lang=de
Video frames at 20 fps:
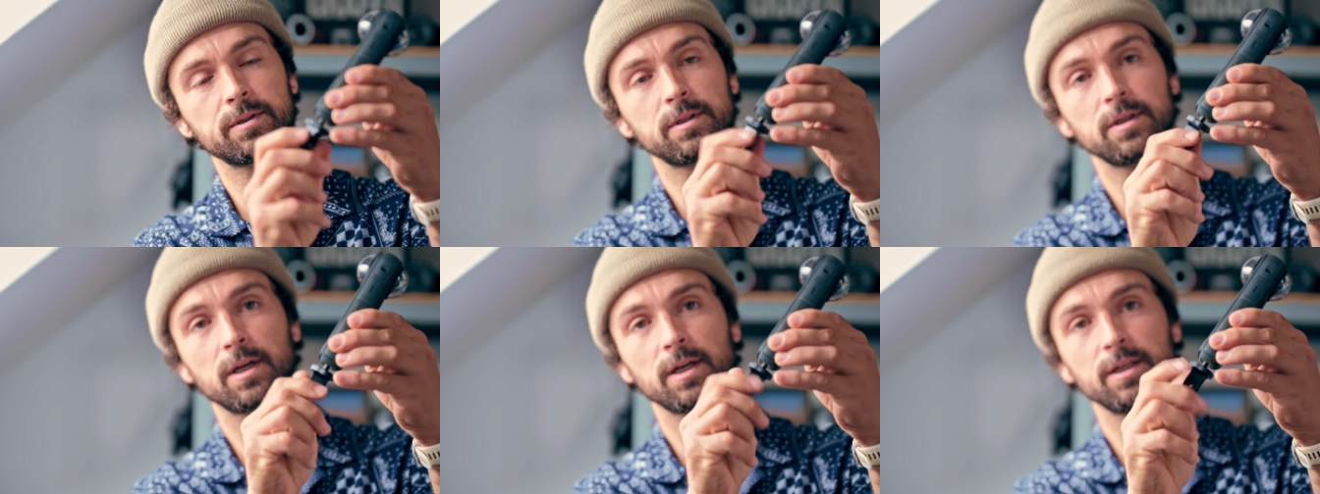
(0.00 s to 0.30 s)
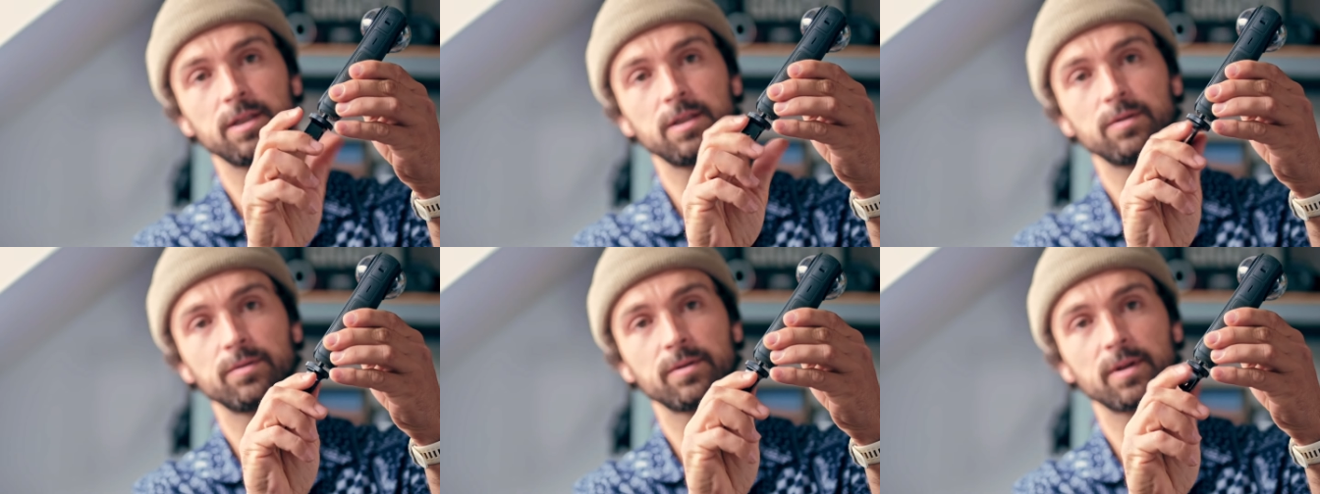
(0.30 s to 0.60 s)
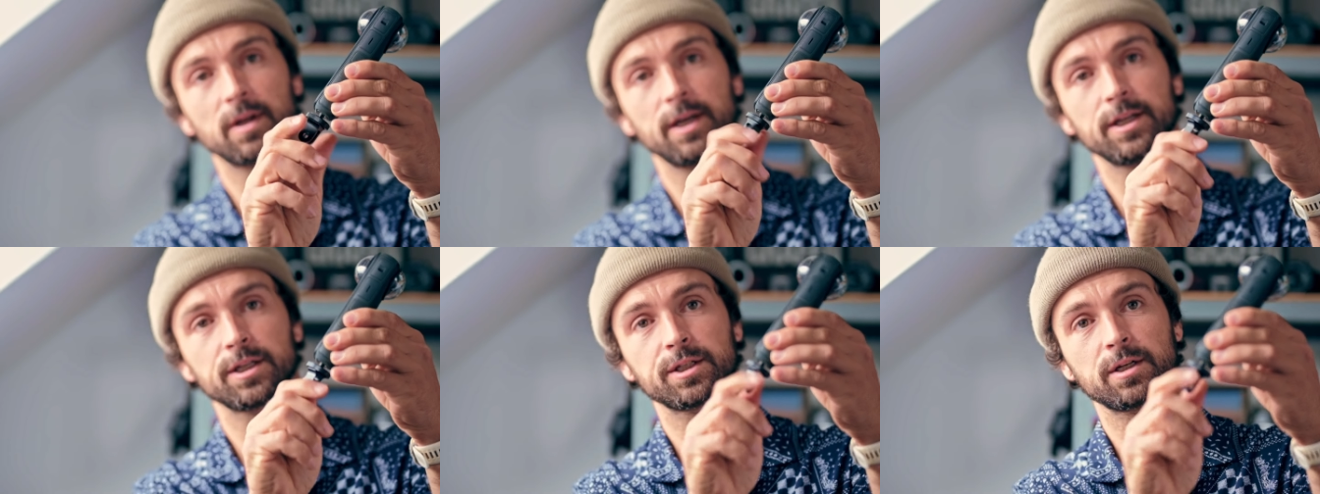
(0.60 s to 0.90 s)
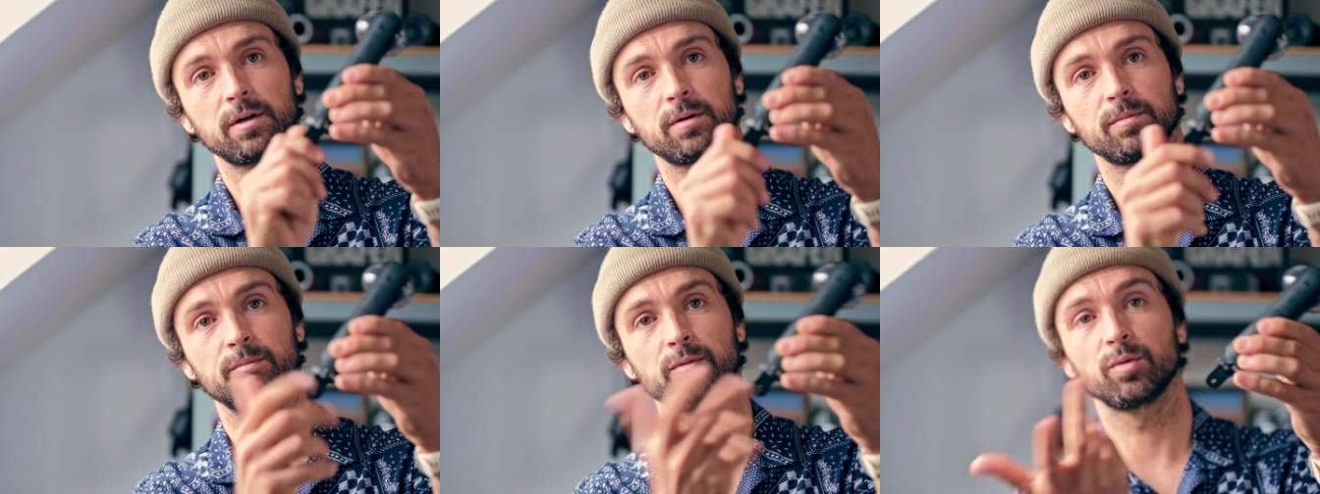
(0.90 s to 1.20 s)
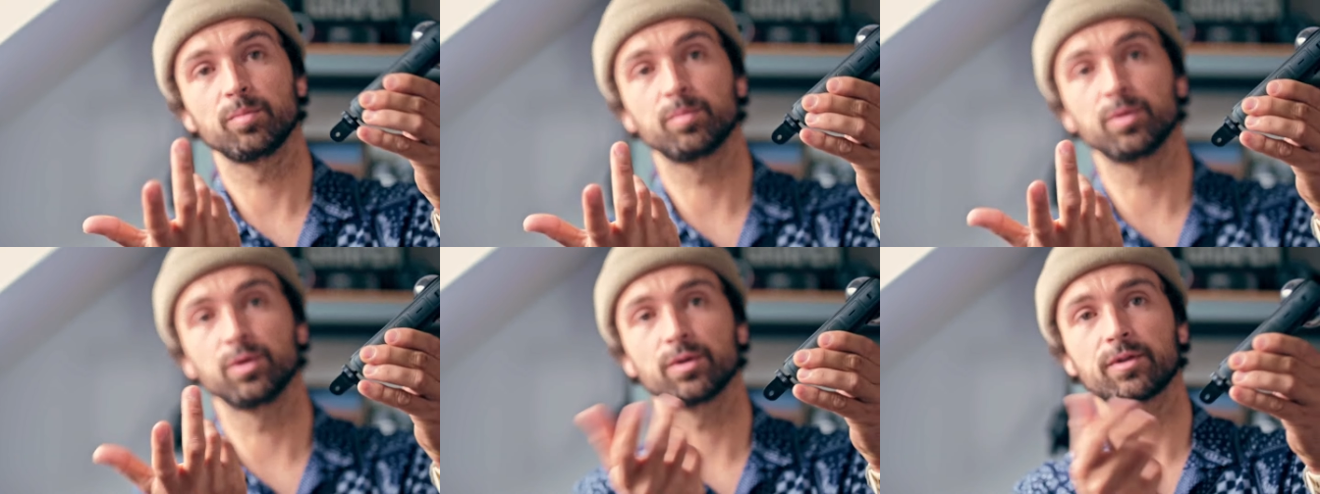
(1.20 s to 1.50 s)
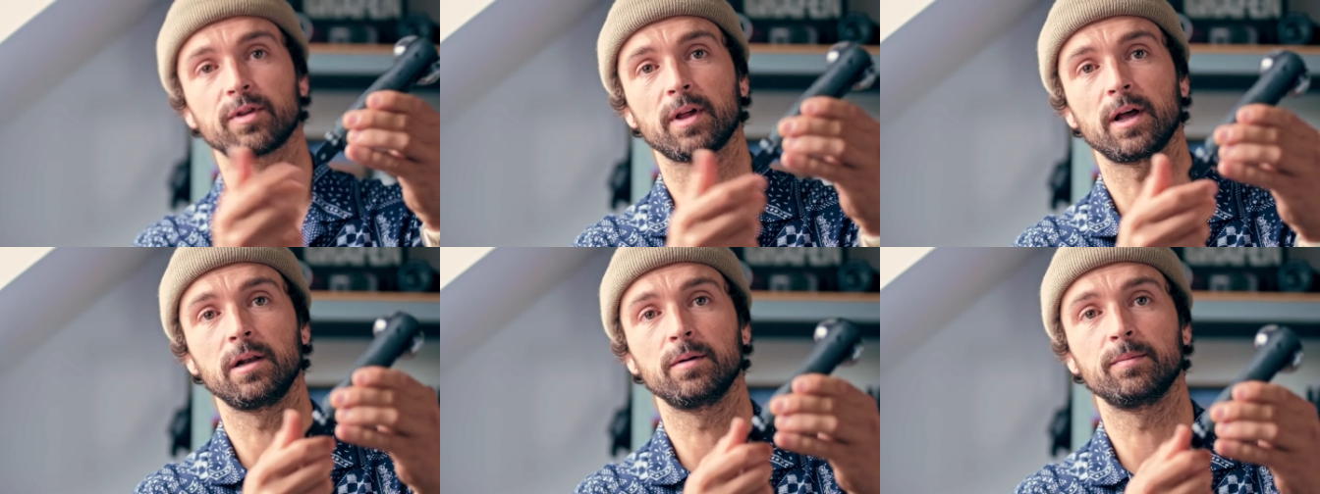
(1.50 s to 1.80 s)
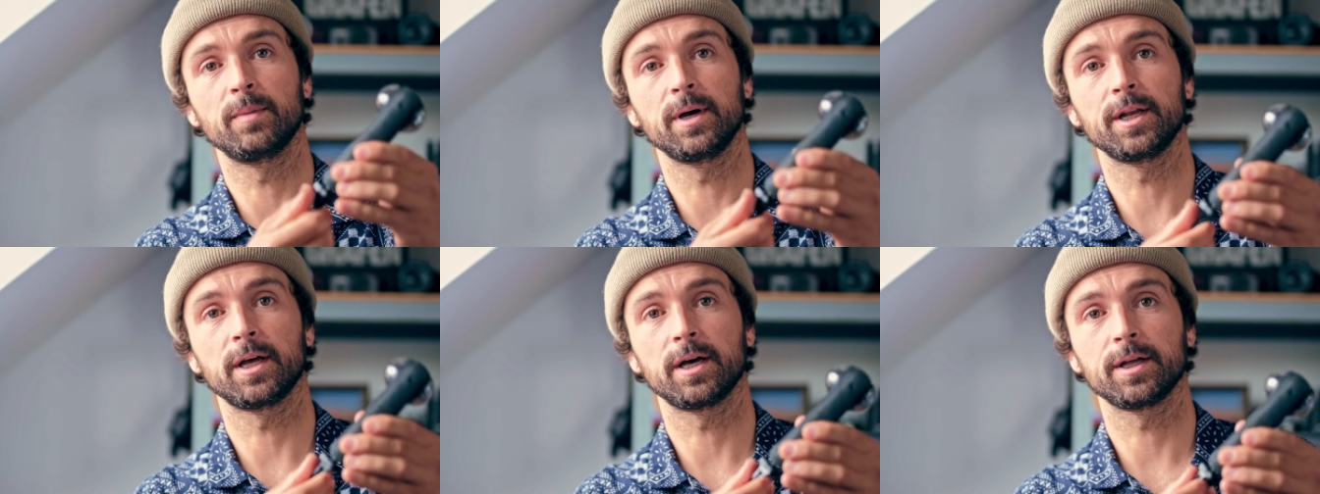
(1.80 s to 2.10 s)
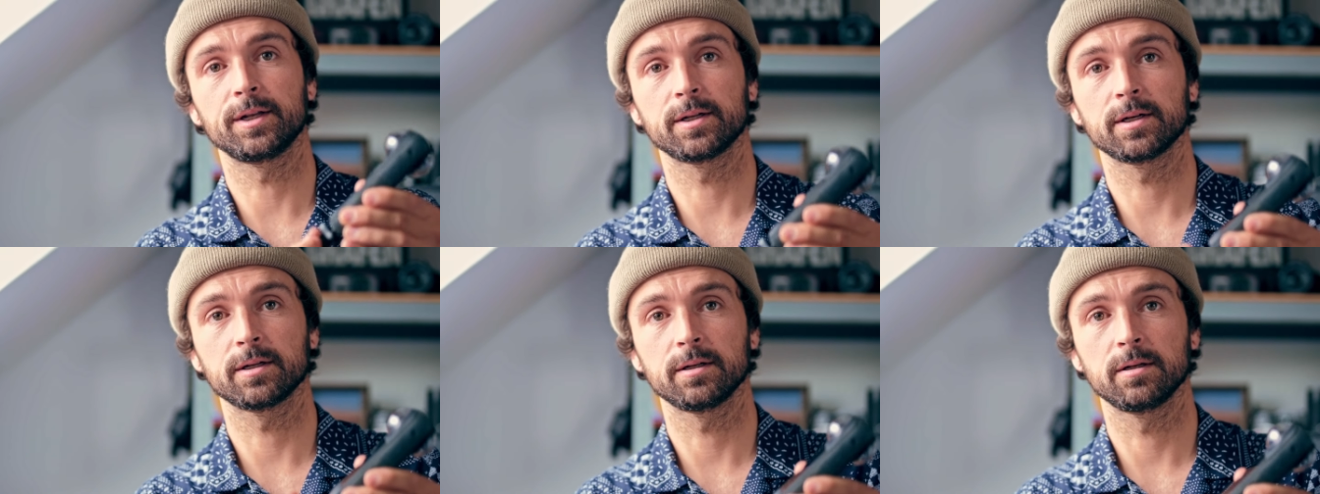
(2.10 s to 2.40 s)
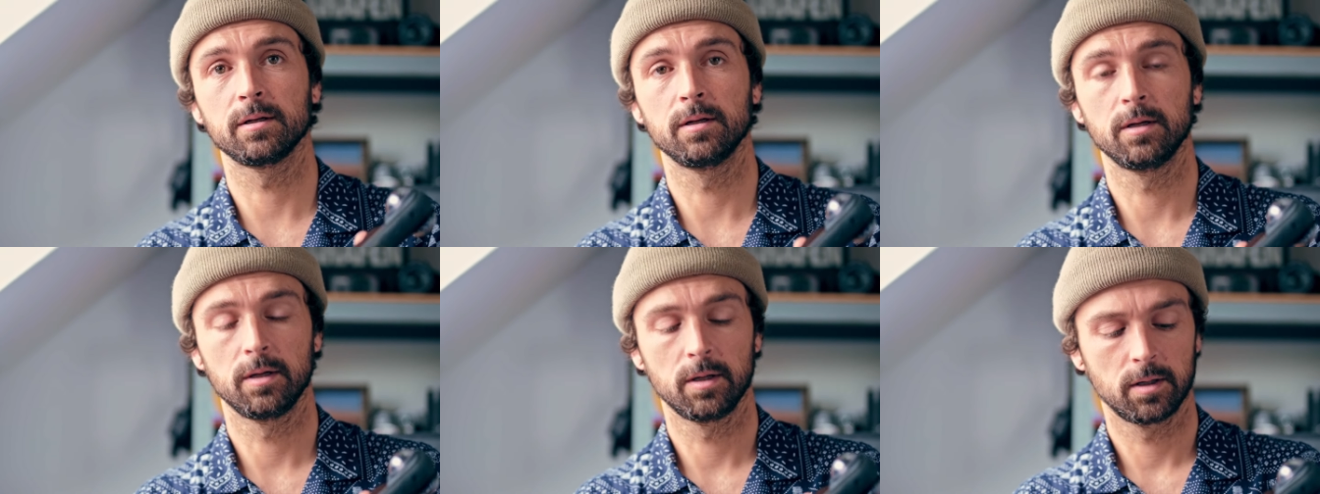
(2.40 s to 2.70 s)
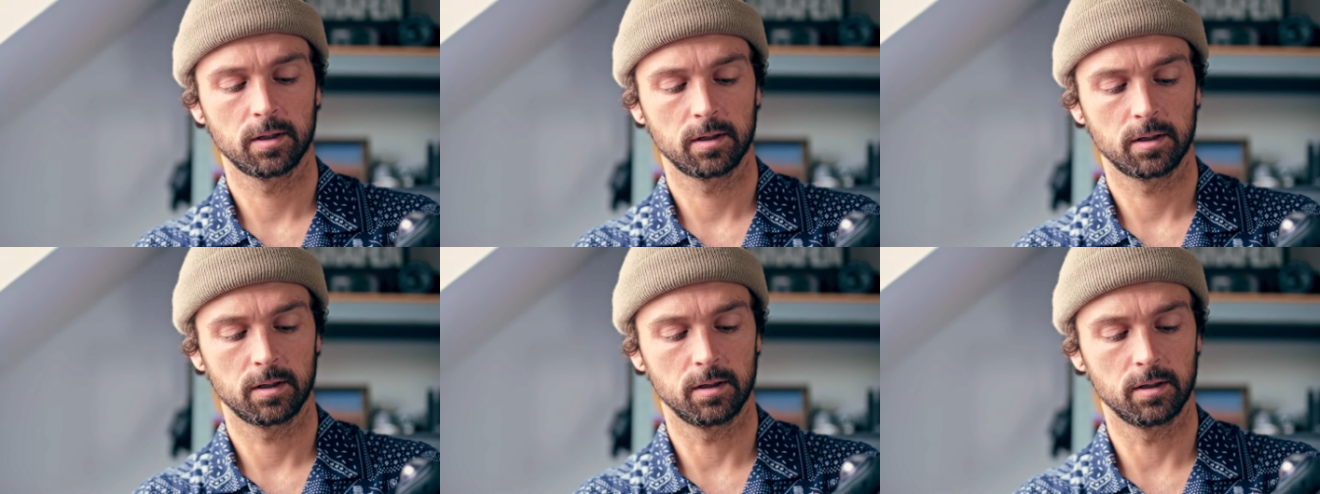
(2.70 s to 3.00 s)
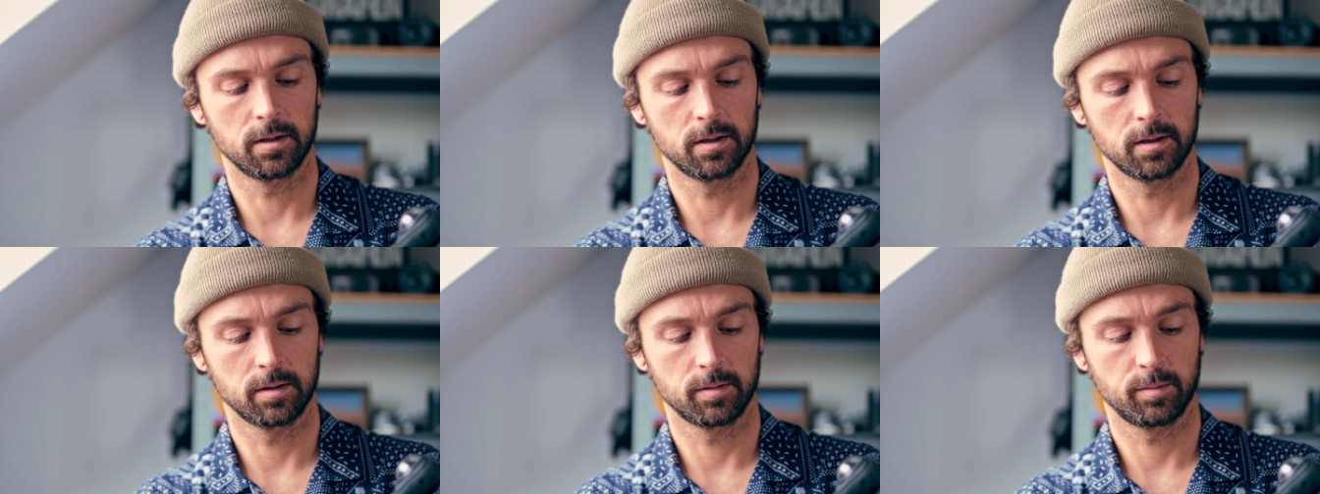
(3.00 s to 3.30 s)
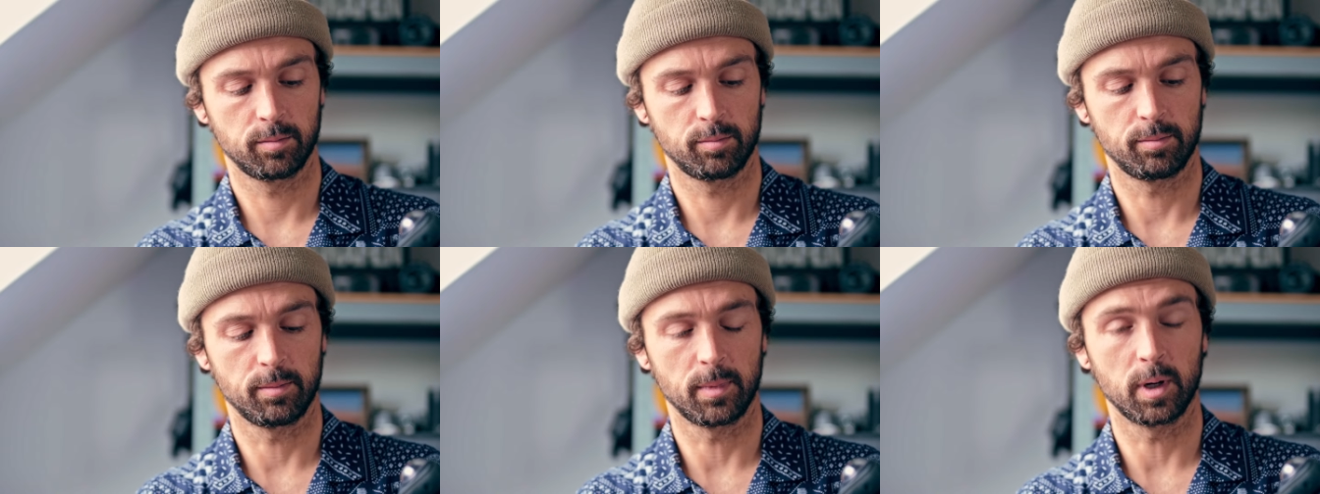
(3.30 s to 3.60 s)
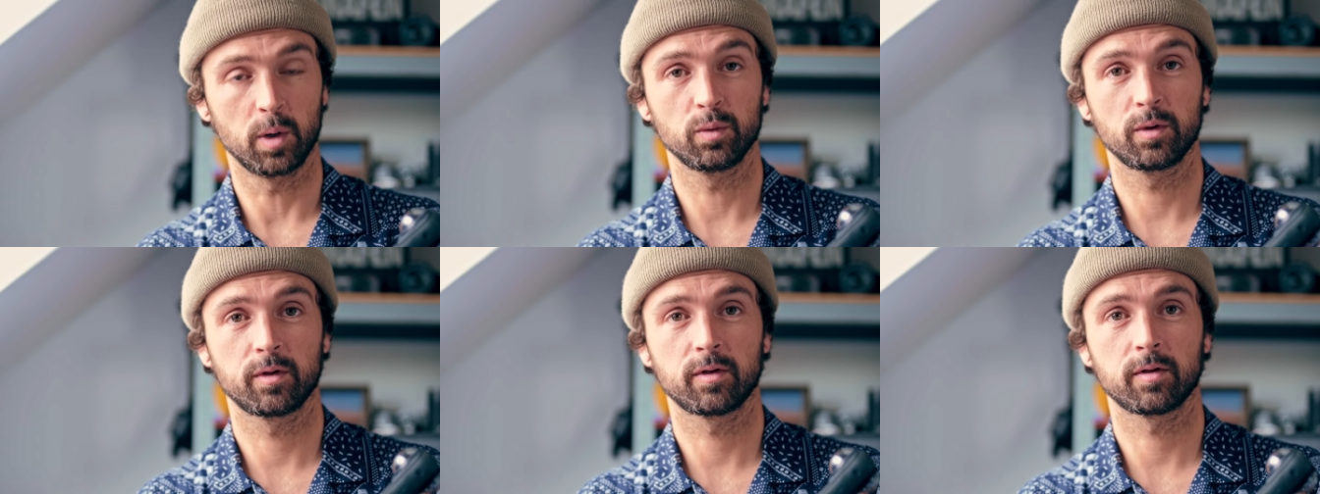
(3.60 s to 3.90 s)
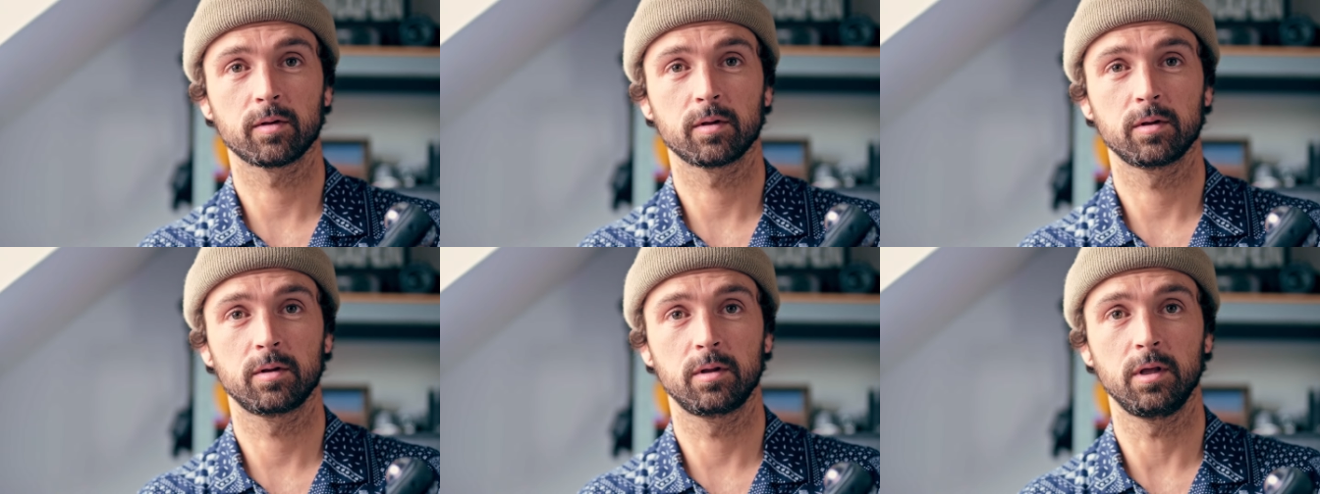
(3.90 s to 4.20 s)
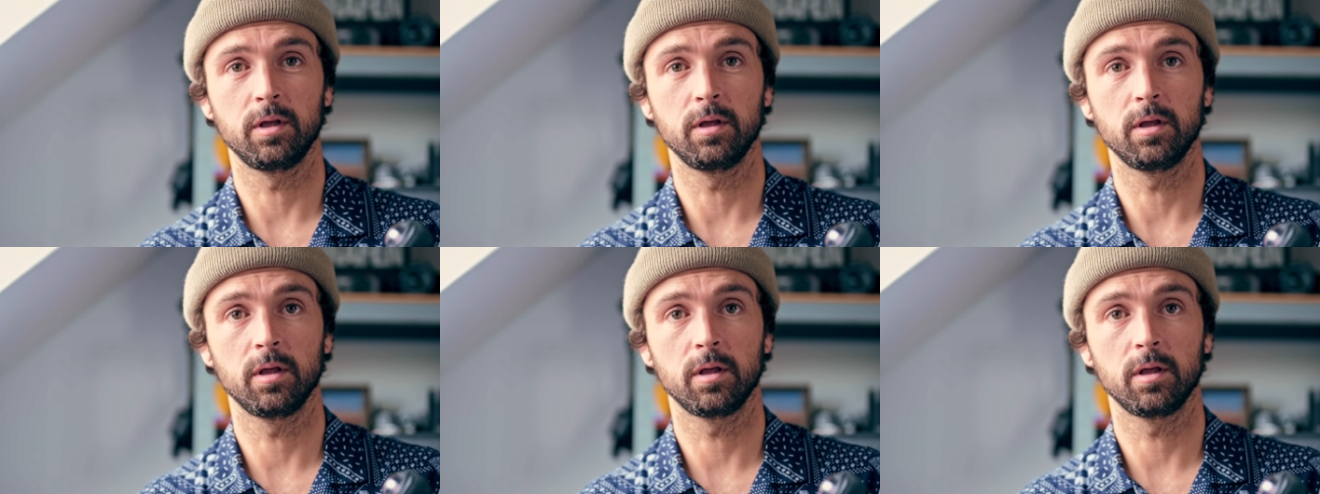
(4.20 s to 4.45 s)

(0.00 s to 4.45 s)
die kann ich hier unten reinschrauben und benutze alle meine anderen äh, Mounts, die